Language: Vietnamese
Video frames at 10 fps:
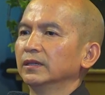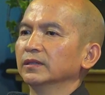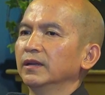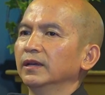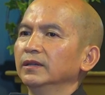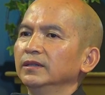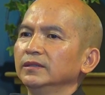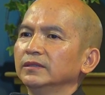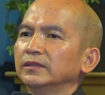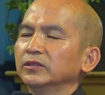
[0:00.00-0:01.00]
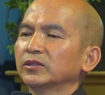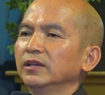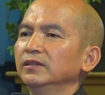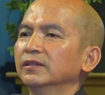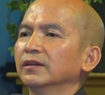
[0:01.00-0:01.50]
để để
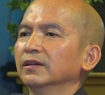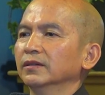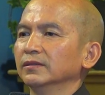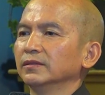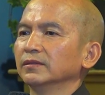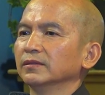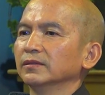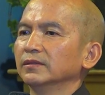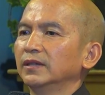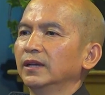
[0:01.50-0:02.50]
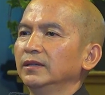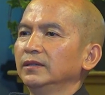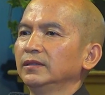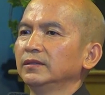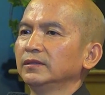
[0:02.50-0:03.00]
xây dựng, để
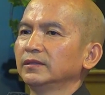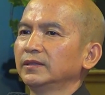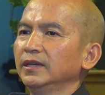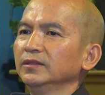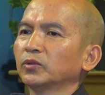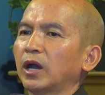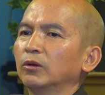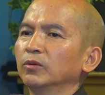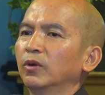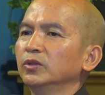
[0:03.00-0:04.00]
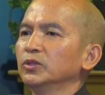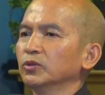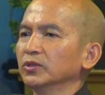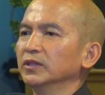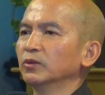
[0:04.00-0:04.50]
kiến tạo ngôi
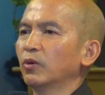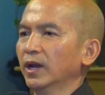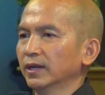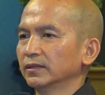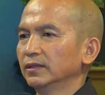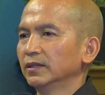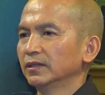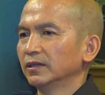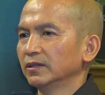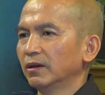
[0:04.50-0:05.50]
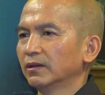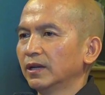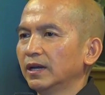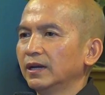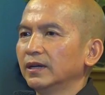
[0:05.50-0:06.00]
chùa Định Quang. Đó
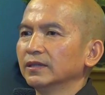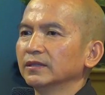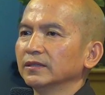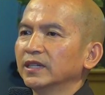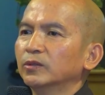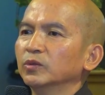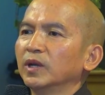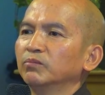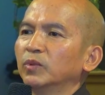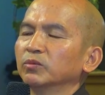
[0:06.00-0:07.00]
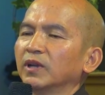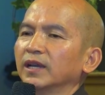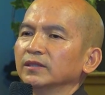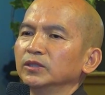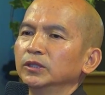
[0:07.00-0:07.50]
là đầu năm một
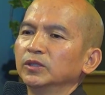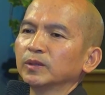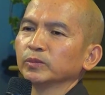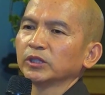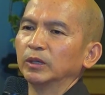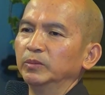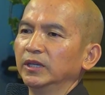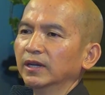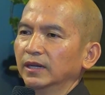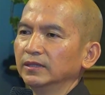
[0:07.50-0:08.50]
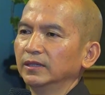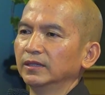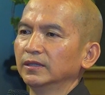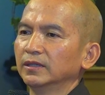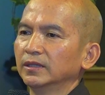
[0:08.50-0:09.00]
nghìn chín trăm sáu mươi hai.
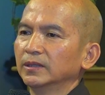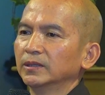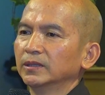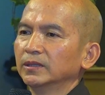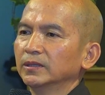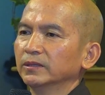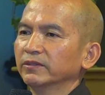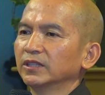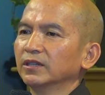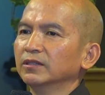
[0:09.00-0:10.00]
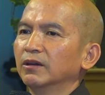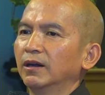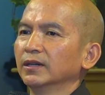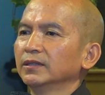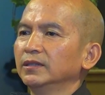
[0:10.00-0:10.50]
Và từ
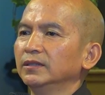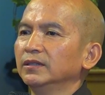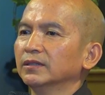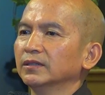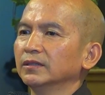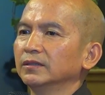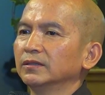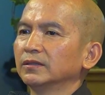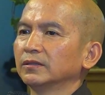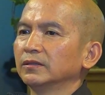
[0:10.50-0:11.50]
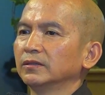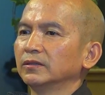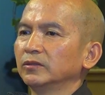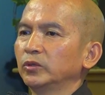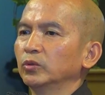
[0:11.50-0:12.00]
đó thì
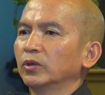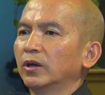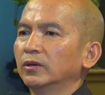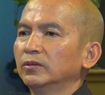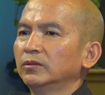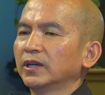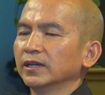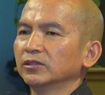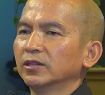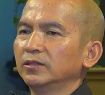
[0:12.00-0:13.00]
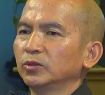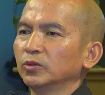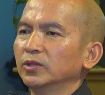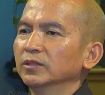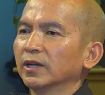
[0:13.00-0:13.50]
cụ tổ khai sơn chùa
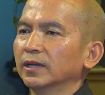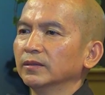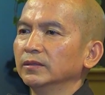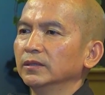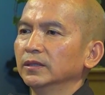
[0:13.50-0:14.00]
Định Thành